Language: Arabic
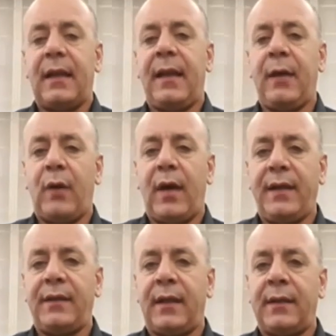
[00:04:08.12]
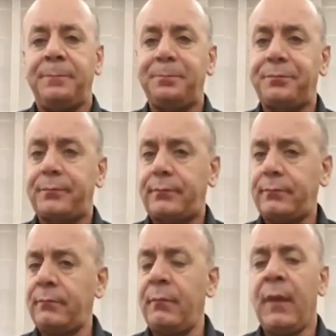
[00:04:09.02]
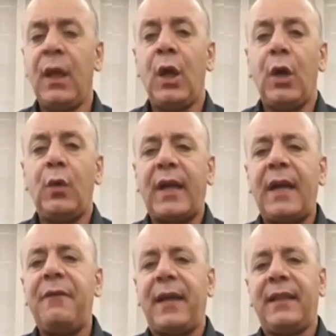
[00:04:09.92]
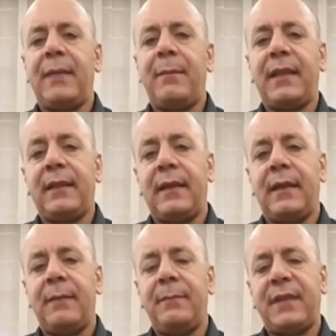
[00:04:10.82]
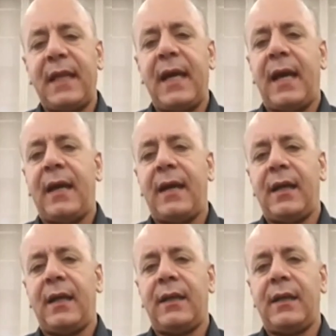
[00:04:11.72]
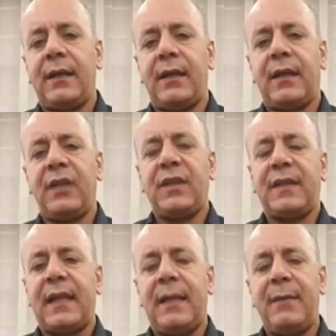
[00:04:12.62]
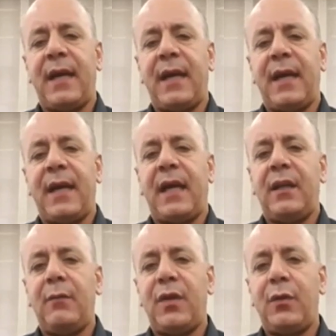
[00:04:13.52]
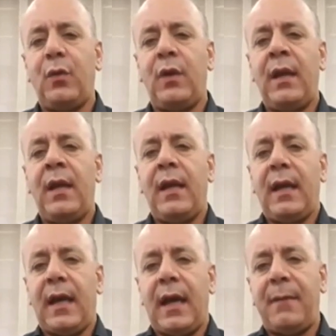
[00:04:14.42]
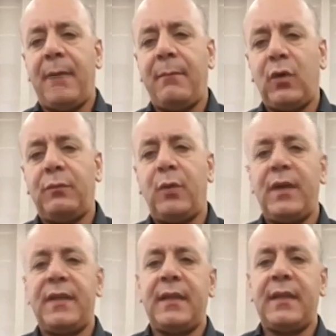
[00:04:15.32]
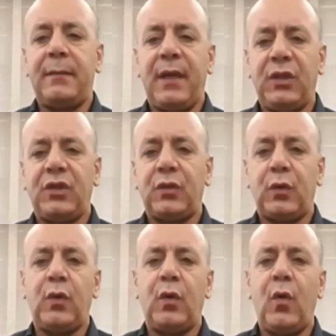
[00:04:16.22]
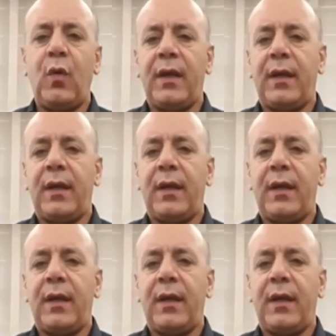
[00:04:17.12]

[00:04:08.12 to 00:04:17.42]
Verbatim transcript: نحن ايضا انه كيف عندما امتنع رجا سلامي عن المثول امام اود بوريزي بحجه انه هو آه،